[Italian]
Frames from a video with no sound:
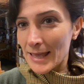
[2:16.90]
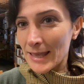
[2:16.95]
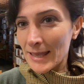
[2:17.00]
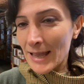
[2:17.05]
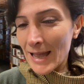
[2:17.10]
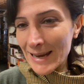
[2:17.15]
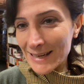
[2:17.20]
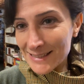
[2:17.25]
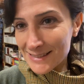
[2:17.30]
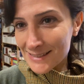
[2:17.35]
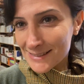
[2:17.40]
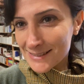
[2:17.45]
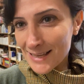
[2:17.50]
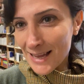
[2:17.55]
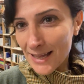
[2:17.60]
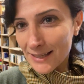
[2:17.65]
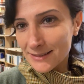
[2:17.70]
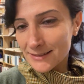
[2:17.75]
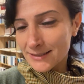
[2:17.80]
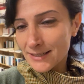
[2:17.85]
e a
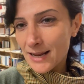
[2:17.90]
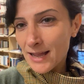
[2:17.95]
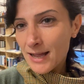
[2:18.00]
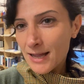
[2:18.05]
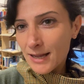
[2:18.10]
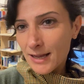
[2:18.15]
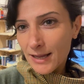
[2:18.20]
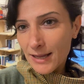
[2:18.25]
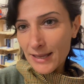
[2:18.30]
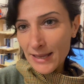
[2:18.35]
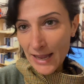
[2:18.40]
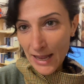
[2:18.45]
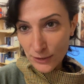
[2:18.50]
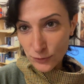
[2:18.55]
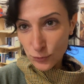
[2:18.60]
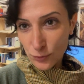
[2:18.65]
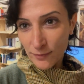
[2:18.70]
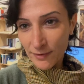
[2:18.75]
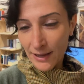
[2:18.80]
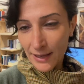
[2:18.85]
Alessandra e a
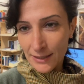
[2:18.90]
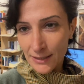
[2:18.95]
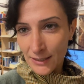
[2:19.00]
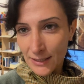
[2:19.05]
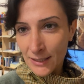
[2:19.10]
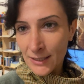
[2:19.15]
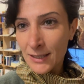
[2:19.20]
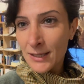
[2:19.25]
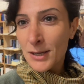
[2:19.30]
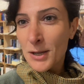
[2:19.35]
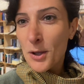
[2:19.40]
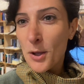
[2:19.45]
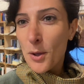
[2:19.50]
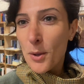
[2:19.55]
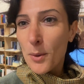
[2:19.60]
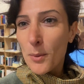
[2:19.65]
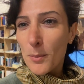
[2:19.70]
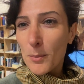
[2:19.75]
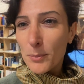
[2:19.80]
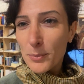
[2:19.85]
Giovanni
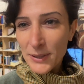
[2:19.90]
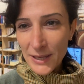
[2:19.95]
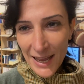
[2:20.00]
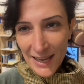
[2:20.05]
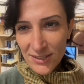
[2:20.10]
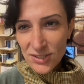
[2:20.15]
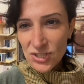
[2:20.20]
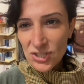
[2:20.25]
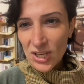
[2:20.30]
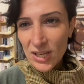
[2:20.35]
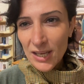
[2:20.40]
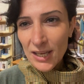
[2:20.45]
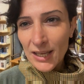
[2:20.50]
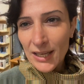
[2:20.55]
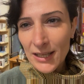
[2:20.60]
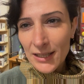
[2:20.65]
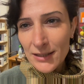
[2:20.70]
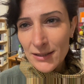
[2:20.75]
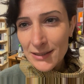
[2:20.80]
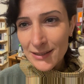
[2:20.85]
piace
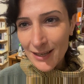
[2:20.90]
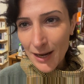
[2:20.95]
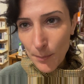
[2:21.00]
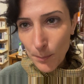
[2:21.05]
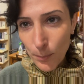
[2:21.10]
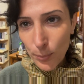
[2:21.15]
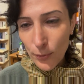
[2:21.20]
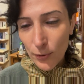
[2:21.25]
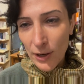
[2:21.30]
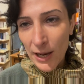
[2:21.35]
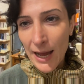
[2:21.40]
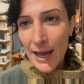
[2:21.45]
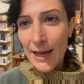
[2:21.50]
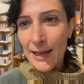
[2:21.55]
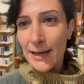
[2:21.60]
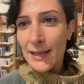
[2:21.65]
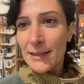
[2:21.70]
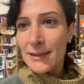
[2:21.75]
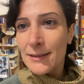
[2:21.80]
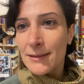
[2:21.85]

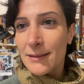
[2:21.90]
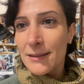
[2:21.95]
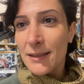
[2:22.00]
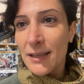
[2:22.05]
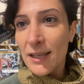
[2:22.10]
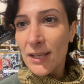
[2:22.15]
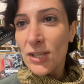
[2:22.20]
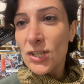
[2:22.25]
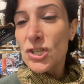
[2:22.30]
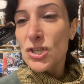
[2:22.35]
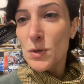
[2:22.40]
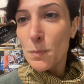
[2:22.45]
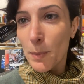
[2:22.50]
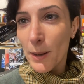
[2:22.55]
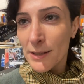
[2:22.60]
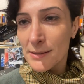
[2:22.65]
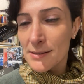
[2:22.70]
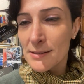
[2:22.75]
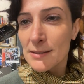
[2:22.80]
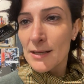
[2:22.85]
intrappolare chi ci
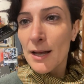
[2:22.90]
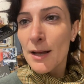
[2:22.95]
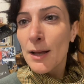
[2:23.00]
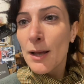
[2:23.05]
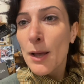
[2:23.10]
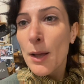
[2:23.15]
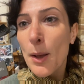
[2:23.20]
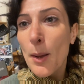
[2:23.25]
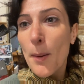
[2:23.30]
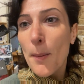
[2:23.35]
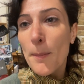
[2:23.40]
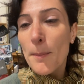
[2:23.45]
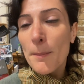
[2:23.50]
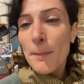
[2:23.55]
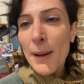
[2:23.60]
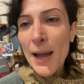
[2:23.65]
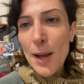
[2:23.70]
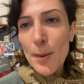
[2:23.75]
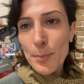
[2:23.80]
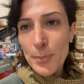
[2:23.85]
passa,
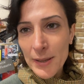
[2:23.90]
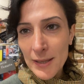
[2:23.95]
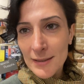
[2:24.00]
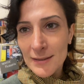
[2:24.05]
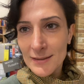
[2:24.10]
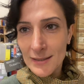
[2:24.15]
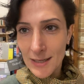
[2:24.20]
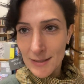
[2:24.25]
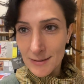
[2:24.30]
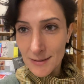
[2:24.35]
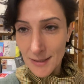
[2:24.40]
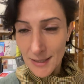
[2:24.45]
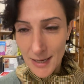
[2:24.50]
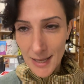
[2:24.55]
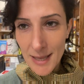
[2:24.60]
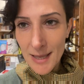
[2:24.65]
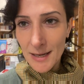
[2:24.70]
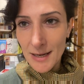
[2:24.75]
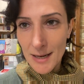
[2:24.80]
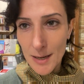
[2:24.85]
ma per
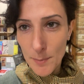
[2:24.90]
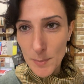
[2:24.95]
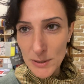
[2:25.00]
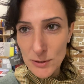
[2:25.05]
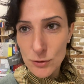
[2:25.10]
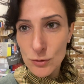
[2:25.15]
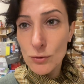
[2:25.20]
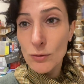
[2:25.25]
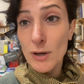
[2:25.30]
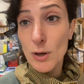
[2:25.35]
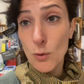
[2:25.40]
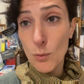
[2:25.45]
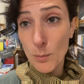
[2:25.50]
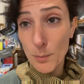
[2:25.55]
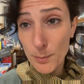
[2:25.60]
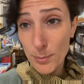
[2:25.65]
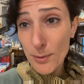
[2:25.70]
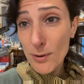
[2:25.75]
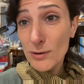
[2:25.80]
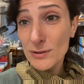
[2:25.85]
trattenere le persone
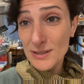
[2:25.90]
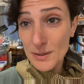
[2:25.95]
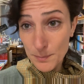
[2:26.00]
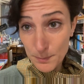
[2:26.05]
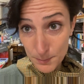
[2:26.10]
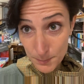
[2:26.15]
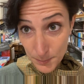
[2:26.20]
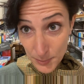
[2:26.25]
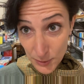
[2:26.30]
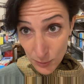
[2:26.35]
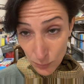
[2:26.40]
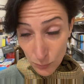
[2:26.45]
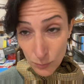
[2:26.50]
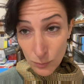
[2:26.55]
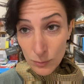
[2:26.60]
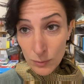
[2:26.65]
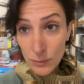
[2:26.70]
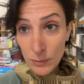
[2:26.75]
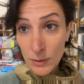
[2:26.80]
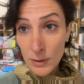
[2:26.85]
un po' di più
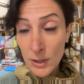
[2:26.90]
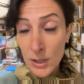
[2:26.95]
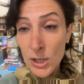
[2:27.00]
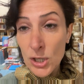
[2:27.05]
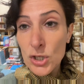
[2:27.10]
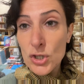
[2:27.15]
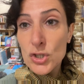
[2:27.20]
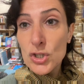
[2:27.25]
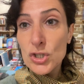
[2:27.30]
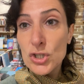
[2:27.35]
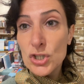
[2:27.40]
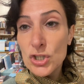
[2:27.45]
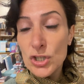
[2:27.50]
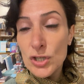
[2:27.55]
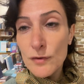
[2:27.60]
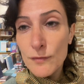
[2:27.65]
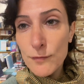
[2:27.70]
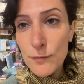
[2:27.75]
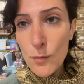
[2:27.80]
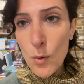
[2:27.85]

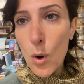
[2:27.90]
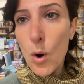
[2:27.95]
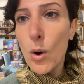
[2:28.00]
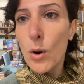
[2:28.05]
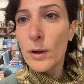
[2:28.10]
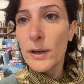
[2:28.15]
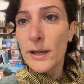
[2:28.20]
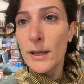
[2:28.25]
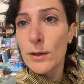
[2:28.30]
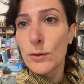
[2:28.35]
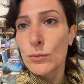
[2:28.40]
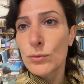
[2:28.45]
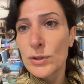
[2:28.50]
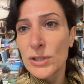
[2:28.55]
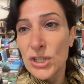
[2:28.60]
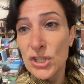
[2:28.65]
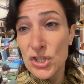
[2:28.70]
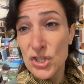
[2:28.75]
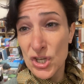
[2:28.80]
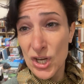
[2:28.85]
ci vuole
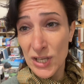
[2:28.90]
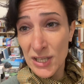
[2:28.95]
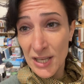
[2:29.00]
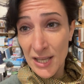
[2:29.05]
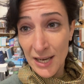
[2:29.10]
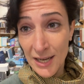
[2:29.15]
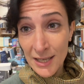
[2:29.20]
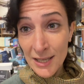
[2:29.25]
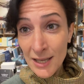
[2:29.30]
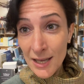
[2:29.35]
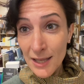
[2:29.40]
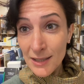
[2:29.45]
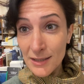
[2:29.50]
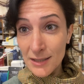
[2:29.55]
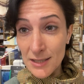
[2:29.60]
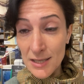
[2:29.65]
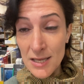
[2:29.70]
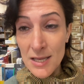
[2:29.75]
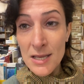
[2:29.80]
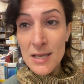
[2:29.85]
un'ingegneria
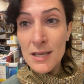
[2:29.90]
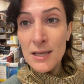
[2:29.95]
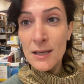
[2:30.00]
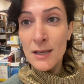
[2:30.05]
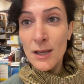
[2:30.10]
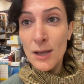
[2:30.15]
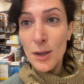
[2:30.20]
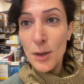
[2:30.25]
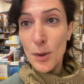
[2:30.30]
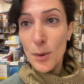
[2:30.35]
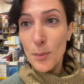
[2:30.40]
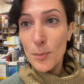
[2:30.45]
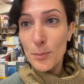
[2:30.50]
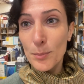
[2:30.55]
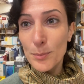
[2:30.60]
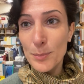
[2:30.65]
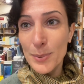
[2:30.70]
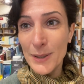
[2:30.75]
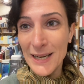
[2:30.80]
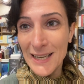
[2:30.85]
di
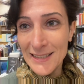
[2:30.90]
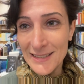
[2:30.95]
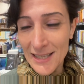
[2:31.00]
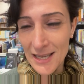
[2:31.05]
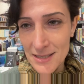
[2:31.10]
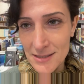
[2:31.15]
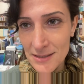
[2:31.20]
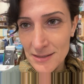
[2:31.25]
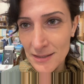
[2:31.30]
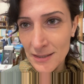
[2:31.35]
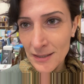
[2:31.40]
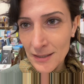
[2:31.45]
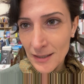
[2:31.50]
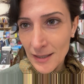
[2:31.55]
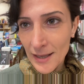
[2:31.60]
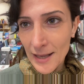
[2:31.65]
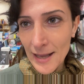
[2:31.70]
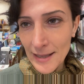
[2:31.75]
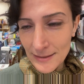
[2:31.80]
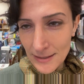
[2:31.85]
pretesti
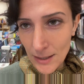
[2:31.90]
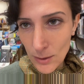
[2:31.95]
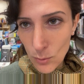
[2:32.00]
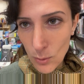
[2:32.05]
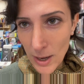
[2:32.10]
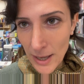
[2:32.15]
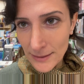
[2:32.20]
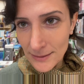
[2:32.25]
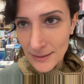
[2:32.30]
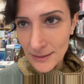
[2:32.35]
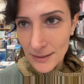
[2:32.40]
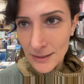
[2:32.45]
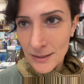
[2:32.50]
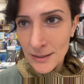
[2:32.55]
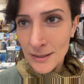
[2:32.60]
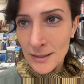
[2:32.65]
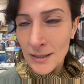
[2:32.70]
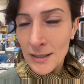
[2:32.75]
adeguati.